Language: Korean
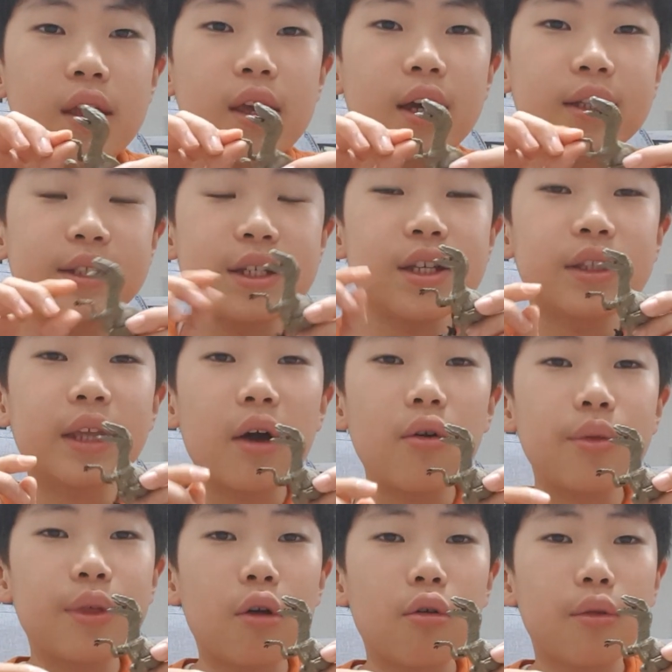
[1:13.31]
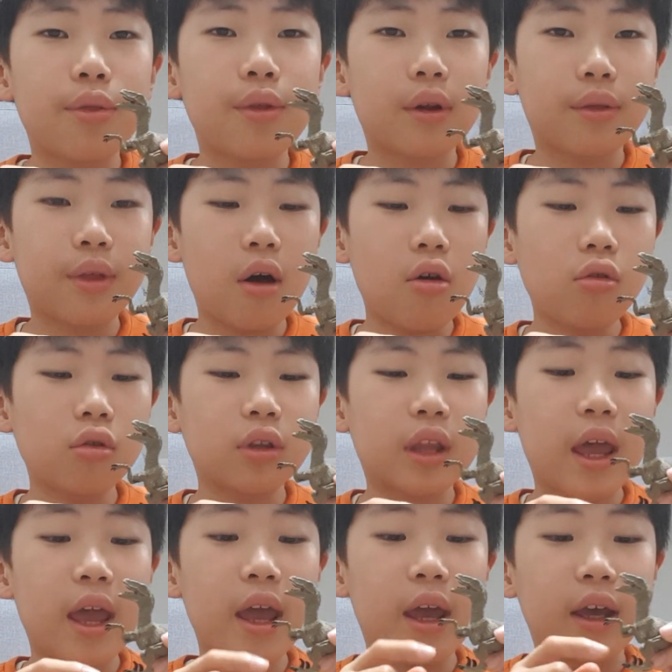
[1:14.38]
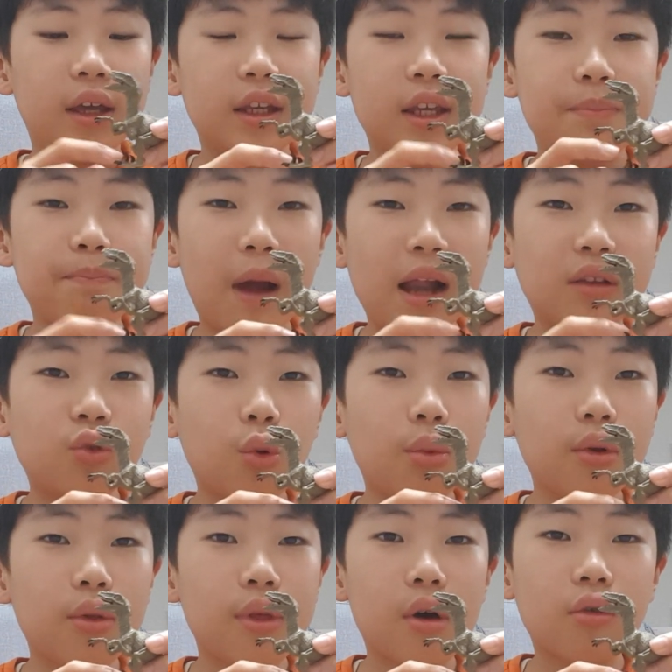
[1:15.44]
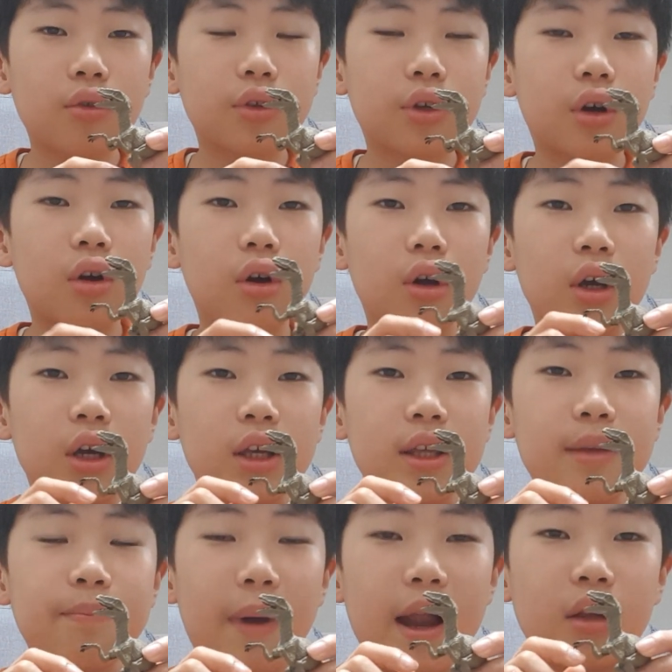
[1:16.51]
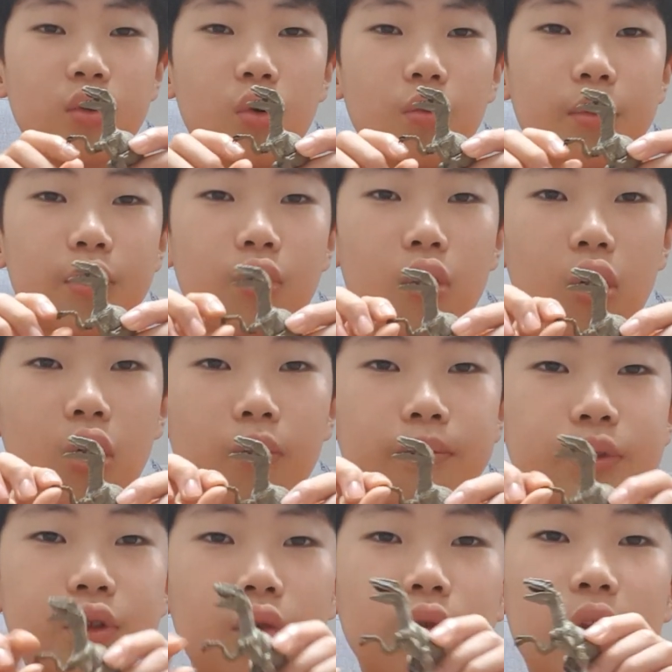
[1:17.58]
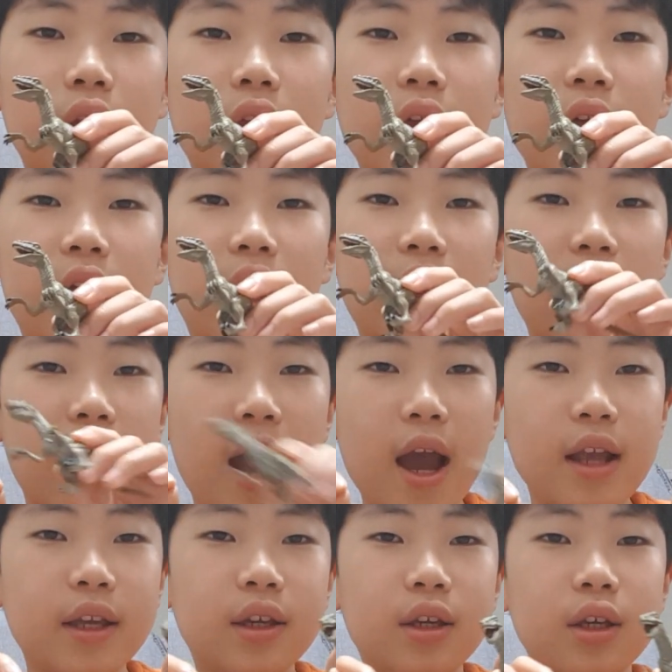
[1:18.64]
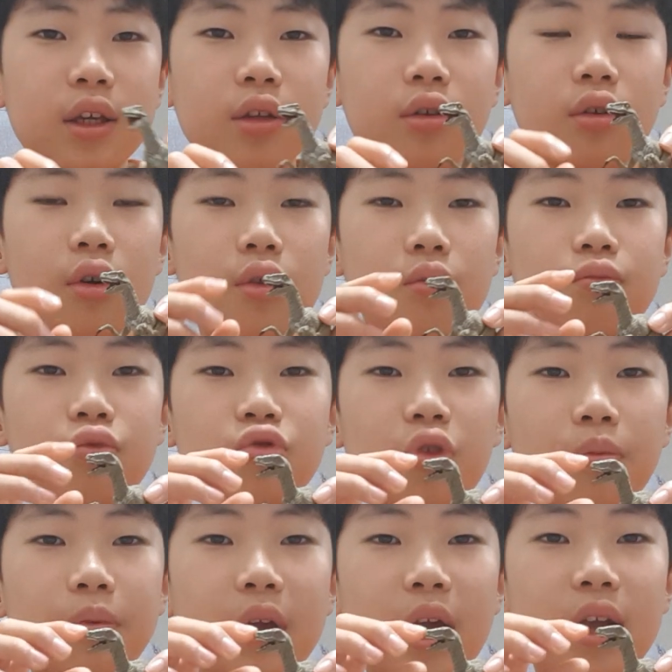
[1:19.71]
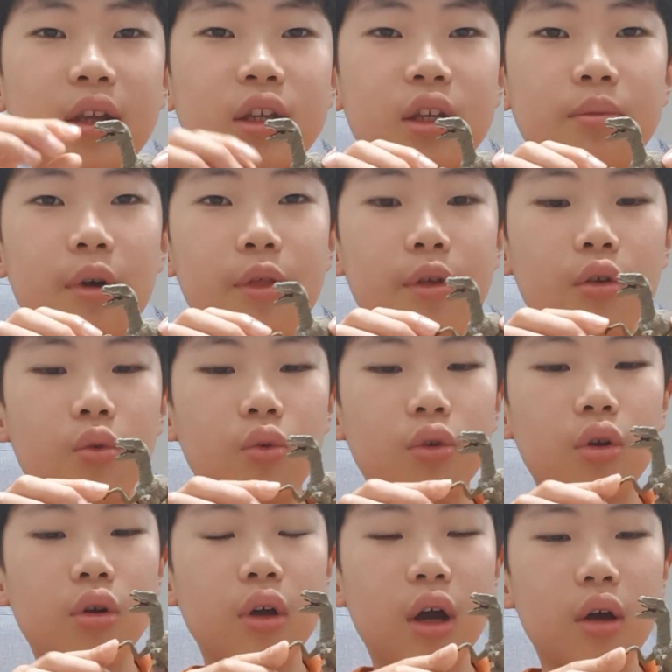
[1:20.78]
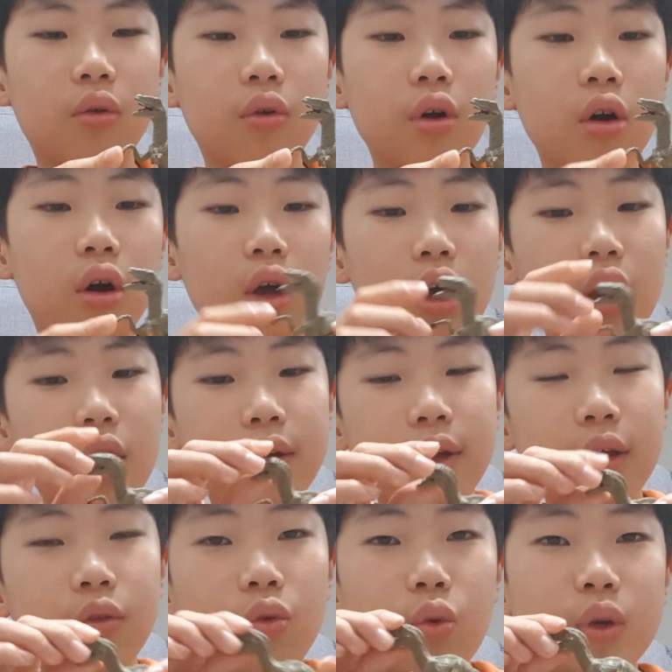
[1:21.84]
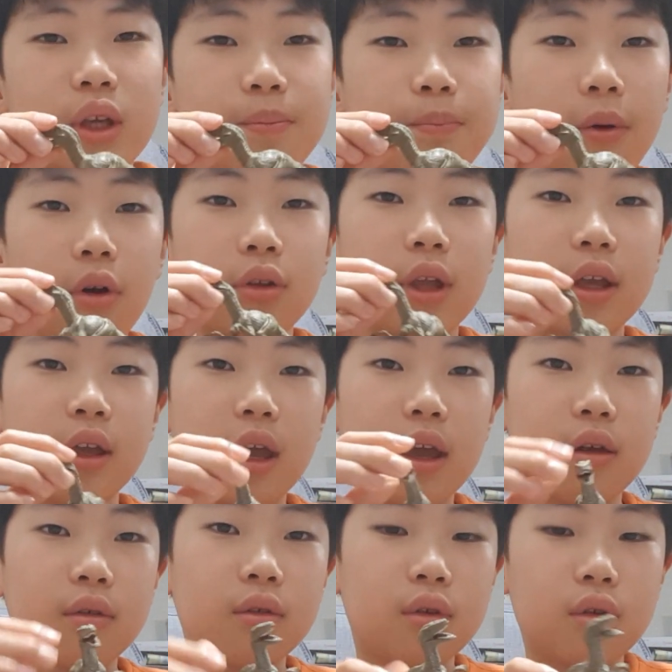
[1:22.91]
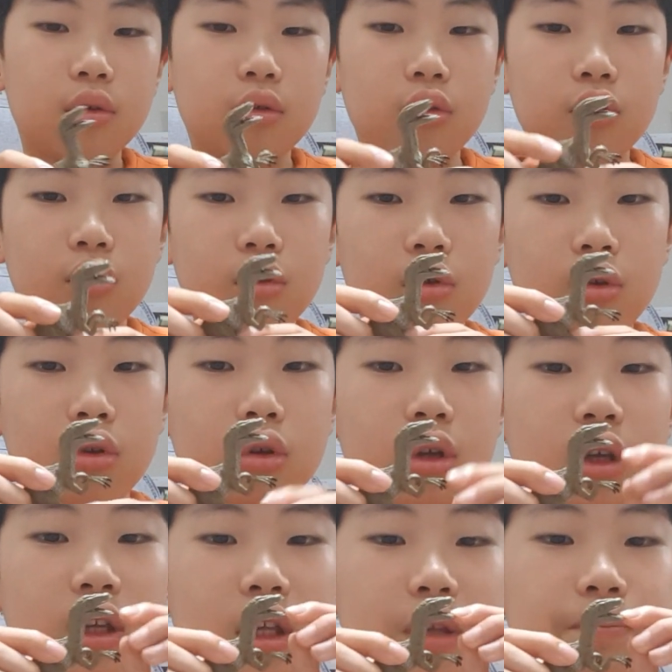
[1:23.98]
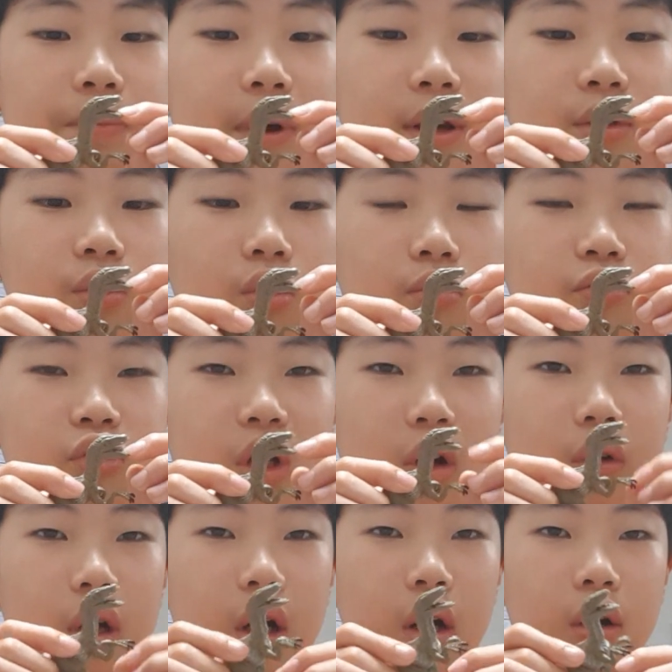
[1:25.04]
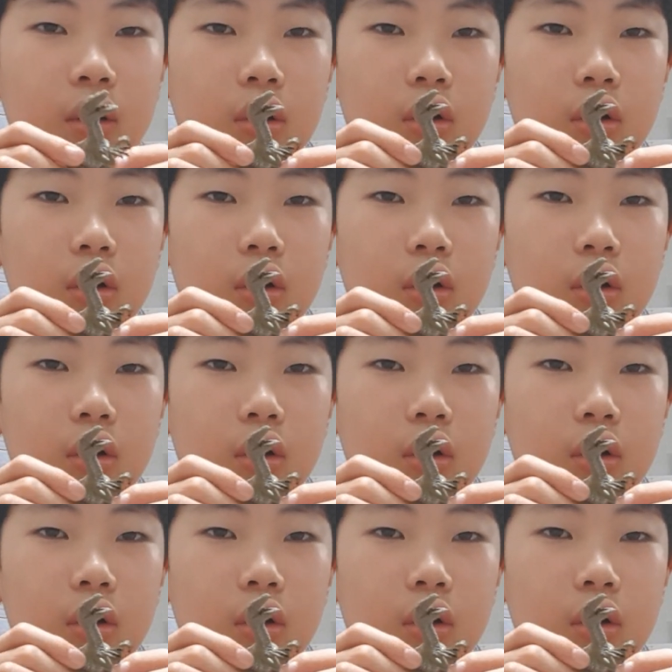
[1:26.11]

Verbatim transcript: 얘가 친타우사우루스랑 싸울 때 이 발톱으로 싸거든요. 이 발톱으로 엄청나게 할히는 것을 무섭게 할히면서 공격을 하고요. 얘도 이뻐요, 되게. 이빨이 조금 무서워요.